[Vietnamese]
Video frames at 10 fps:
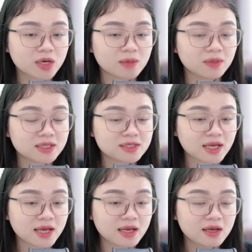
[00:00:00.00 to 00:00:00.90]
trong hầm
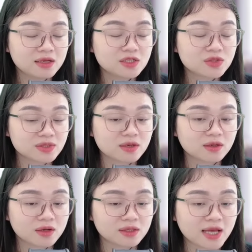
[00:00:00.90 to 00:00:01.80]
lấy xe Rồi
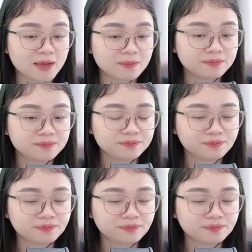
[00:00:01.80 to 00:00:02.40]
rời khỏi nhà